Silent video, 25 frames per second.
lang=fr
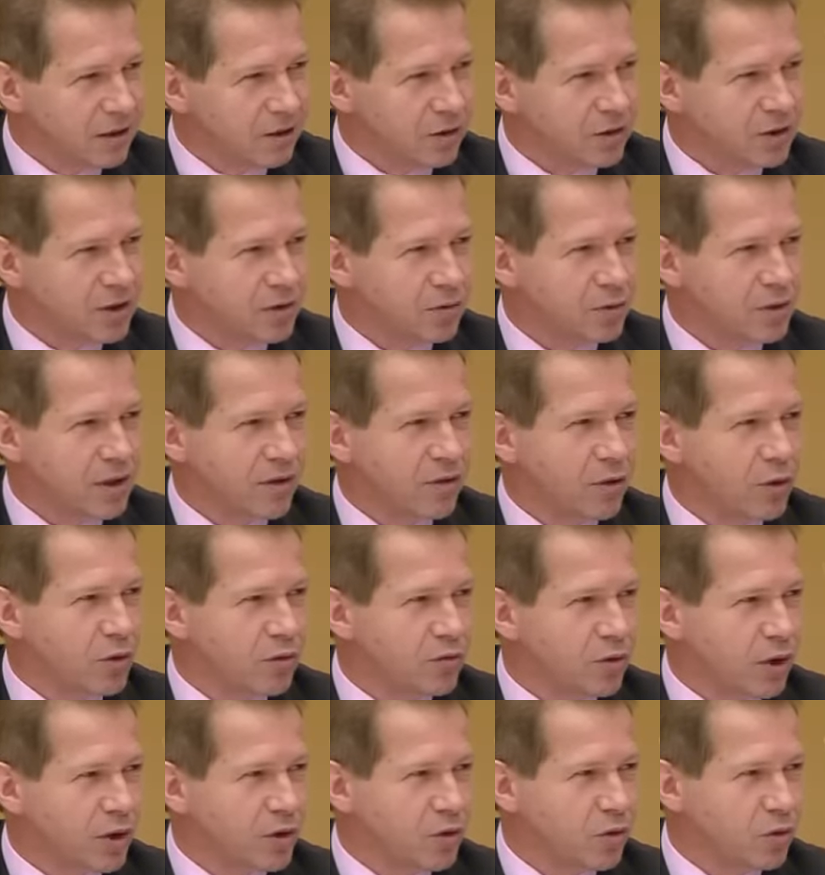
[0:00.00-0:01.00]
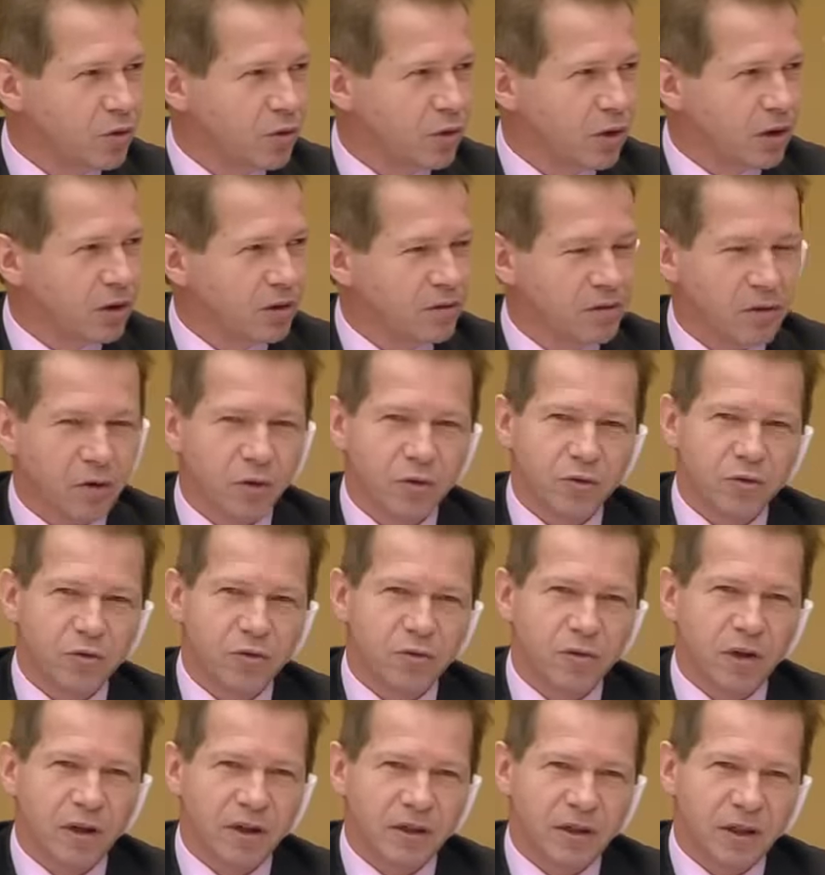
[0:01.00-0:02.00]
Euh, si vous avez une voiture
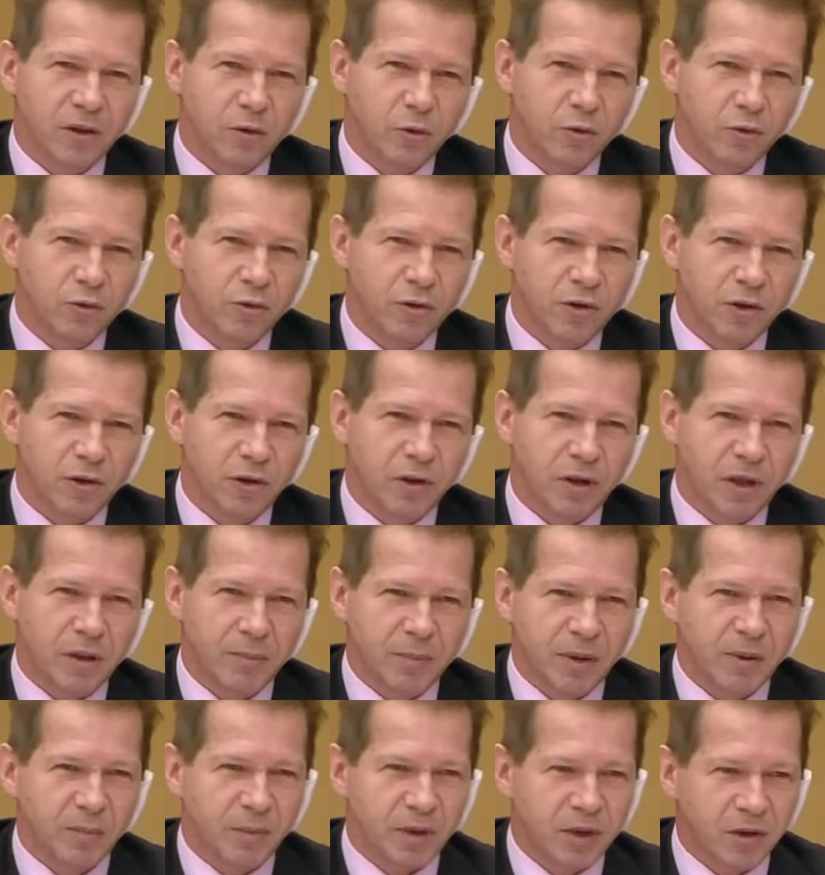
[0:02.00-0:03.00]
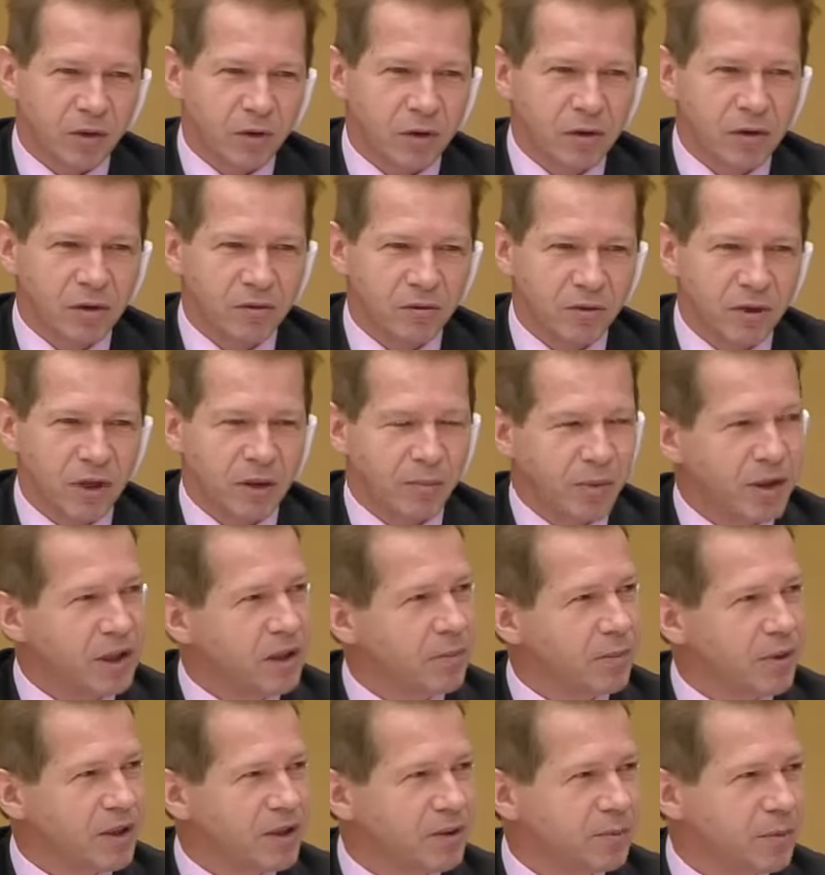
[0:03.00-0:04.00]
vendue avec un conducteur et pas de pétrole, vous n'avez pas
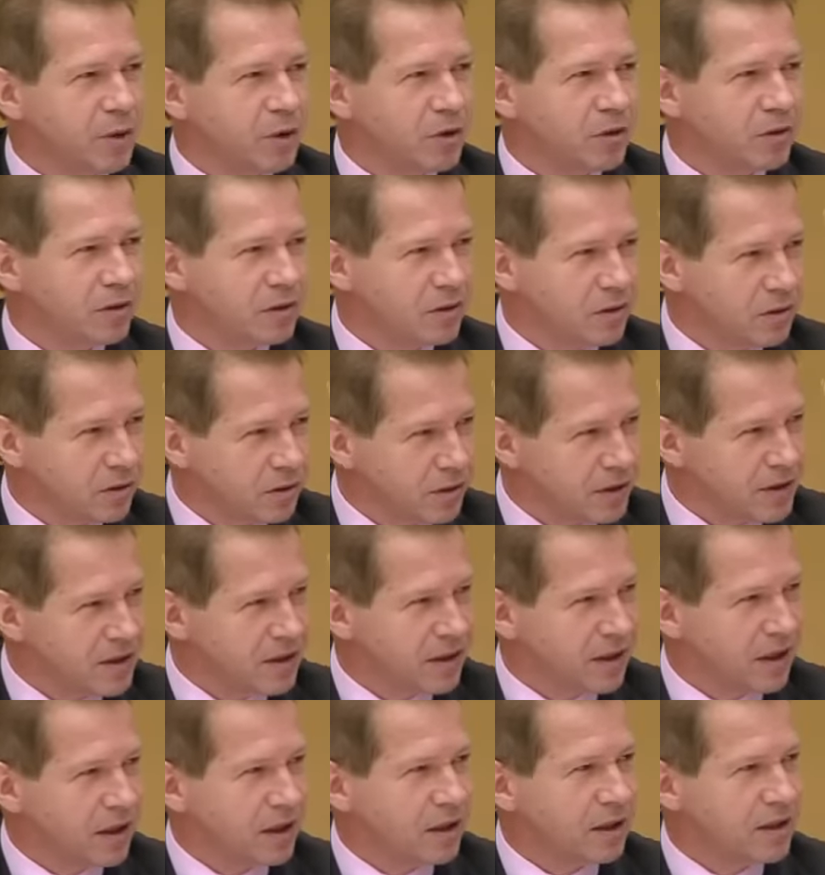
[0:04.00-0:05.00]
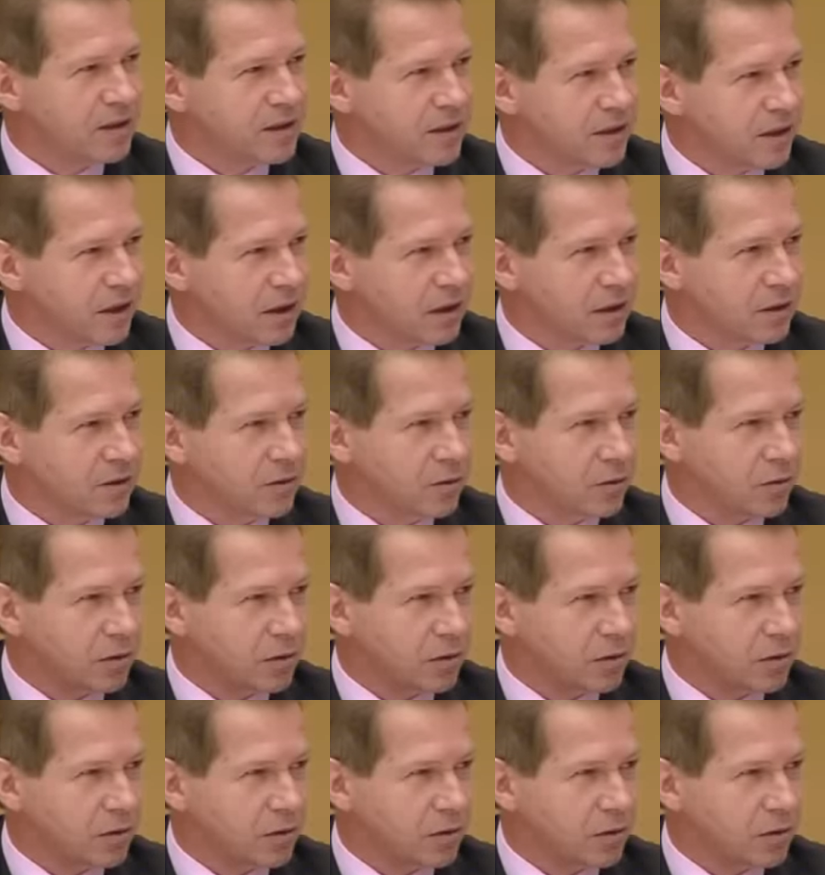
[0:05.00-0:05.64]
de déplacement, etc., euh, etc.